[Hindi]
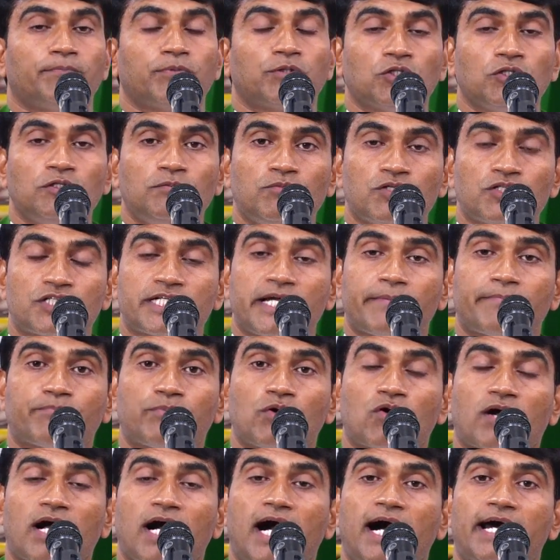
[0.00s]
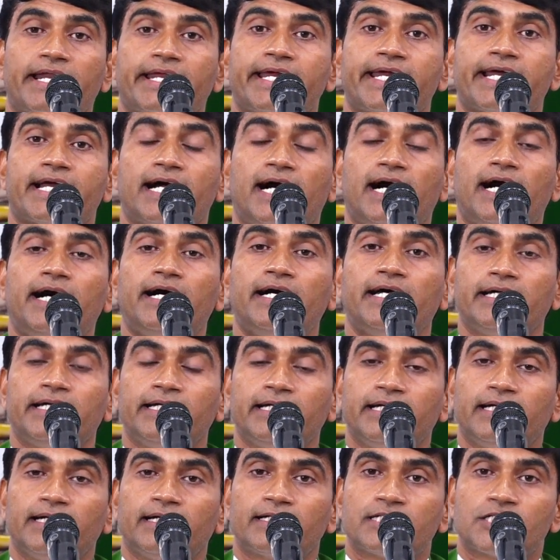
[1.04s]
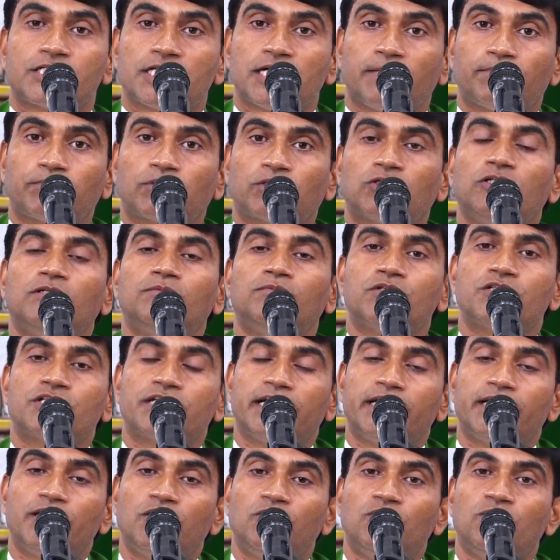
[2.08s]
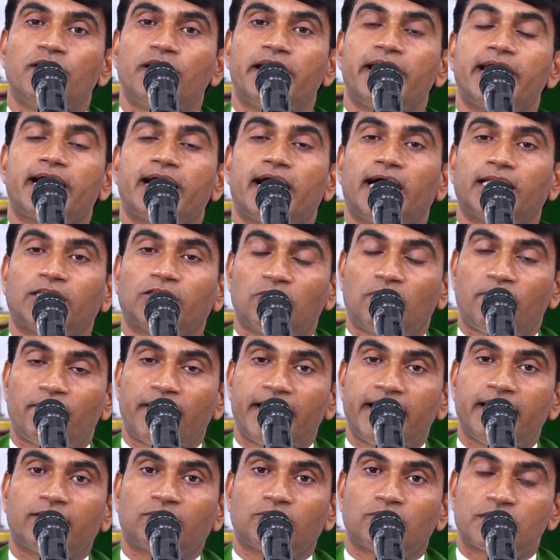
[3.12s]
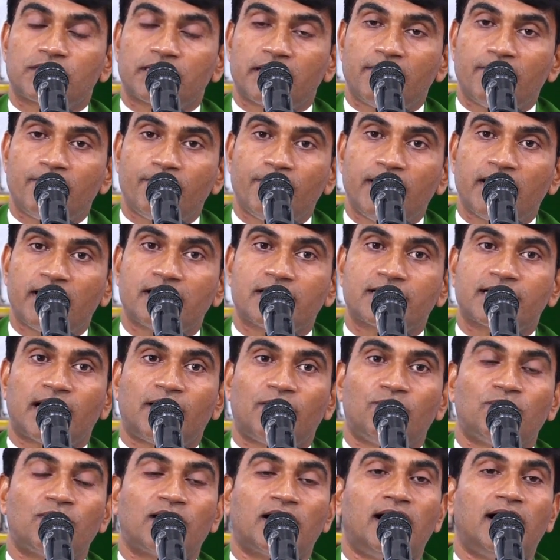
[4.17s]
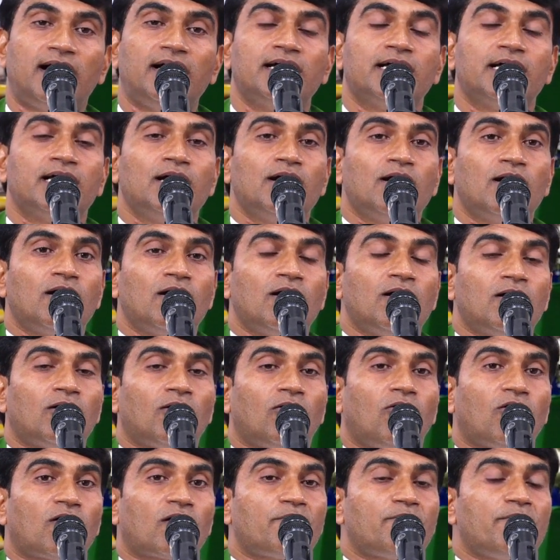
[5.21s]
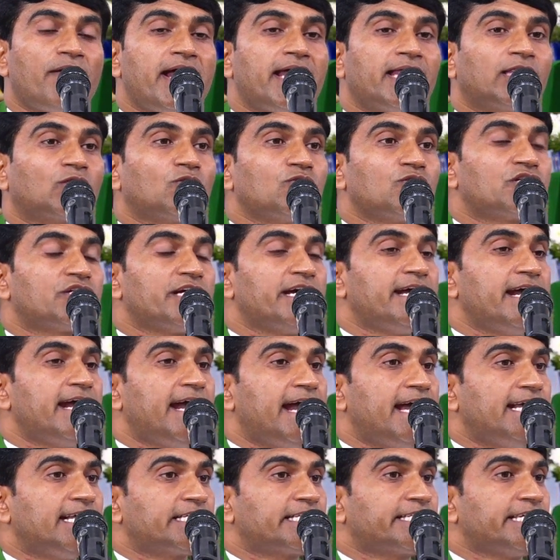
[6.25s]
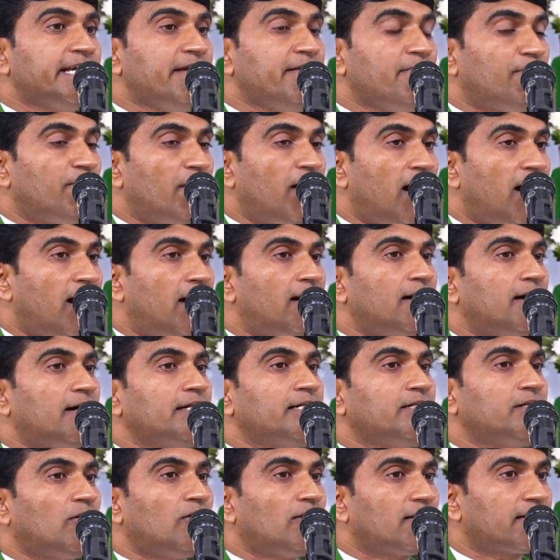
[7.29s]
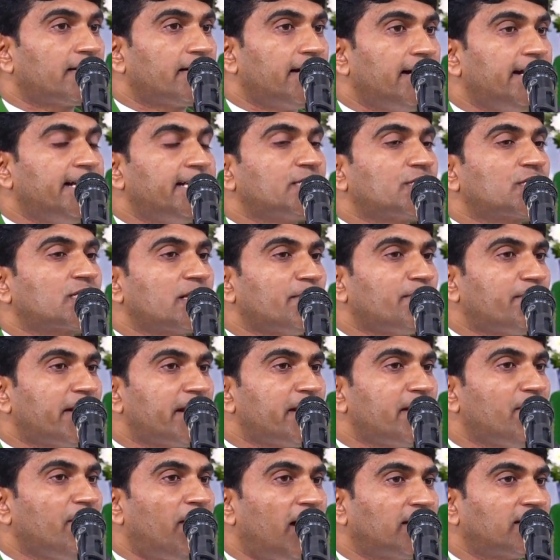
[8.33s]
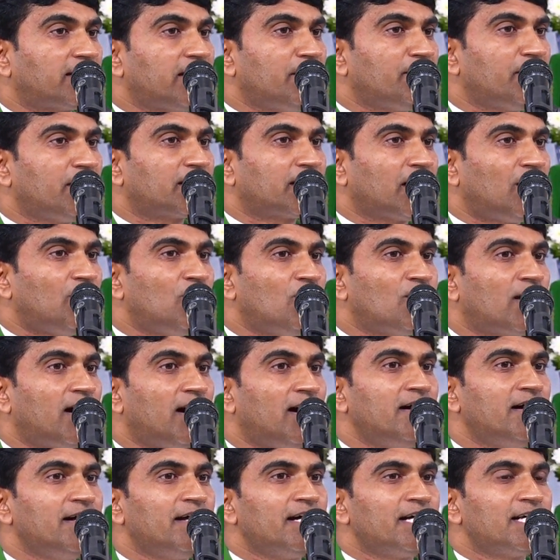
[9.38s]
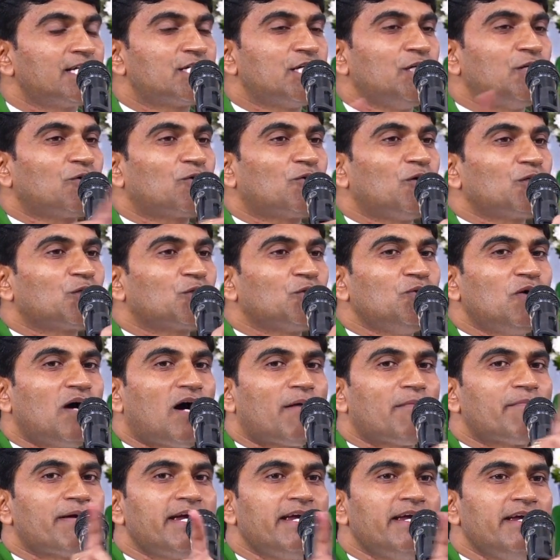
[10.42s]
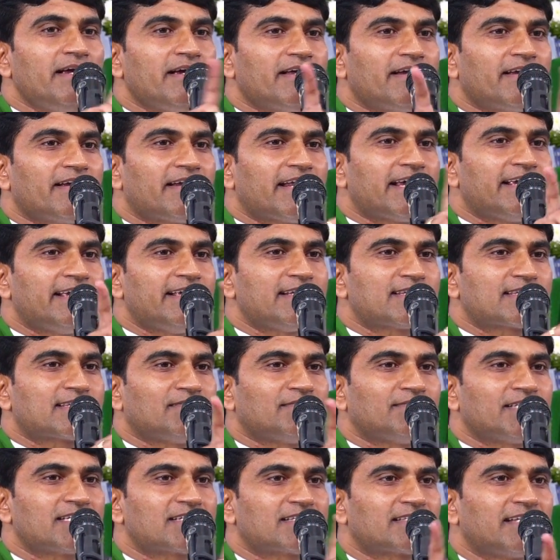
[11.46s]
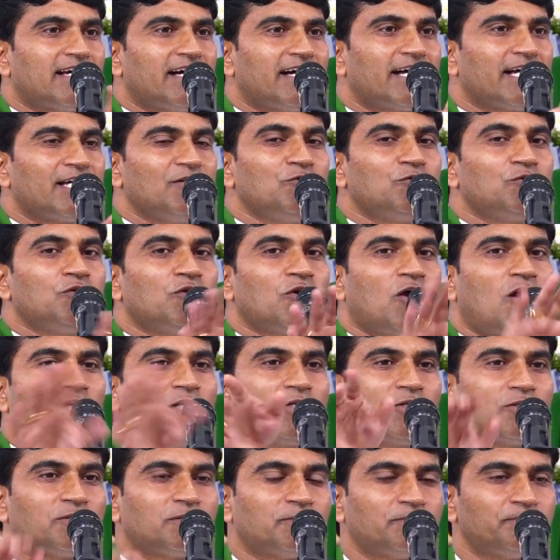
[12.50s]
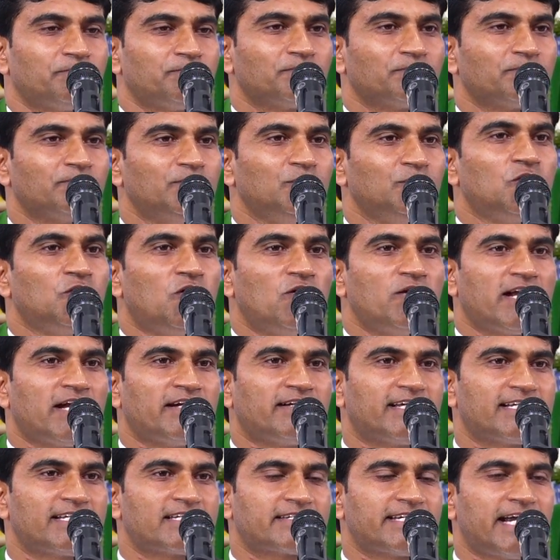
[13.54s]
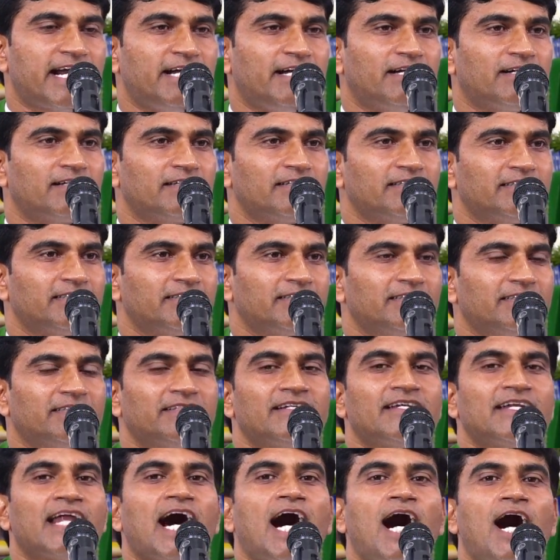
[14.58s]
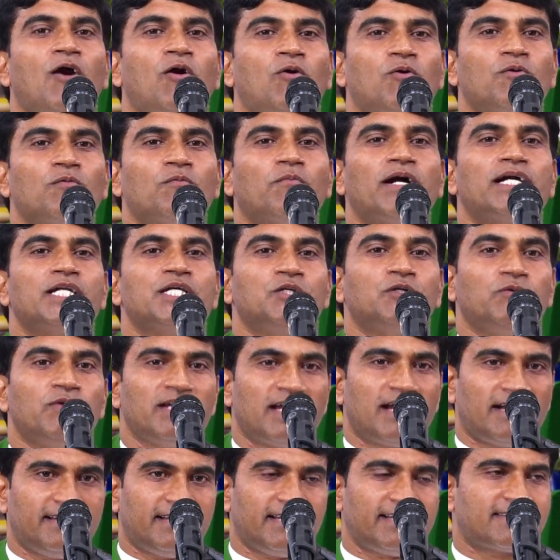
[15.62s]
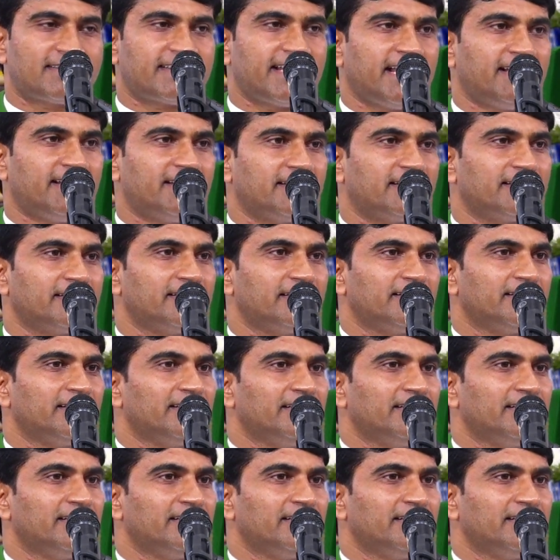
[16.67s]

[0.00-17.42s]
जब तू मुझे पुकारेगा जब तू मुझे ढूंढेगा तो मैं तुझे मिल जाऊंगा और मैं तुझे ऐसी महान और रहस्यमयी बातें बताऊंगा जिनको तू अभी नहीं समझता है यू डो नॉट नो यू डोंट अंडरस्टैंड नाउ बट यू विल अंडरस्टैंड